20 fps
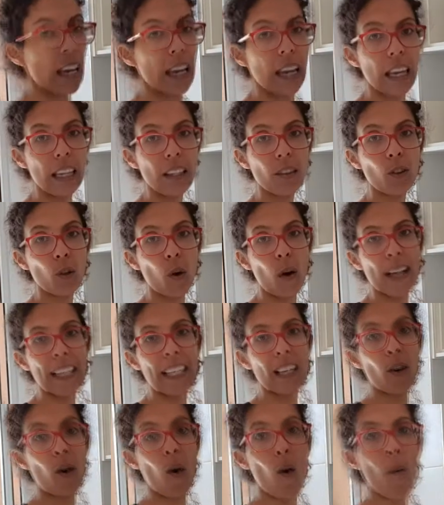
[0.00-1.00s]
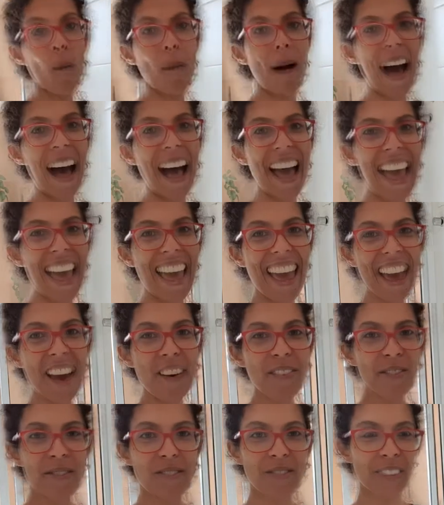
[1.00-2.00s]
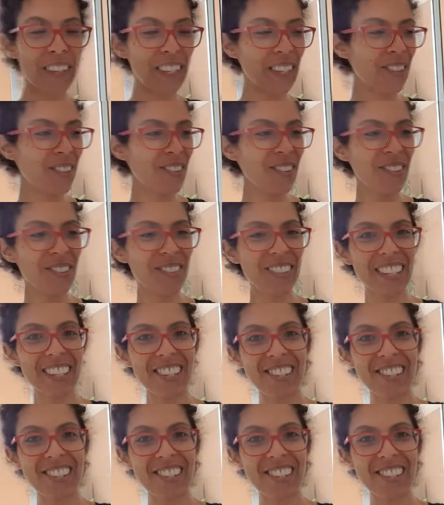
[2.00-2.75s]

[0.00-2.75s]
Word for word: E tô aqui com uma F1, que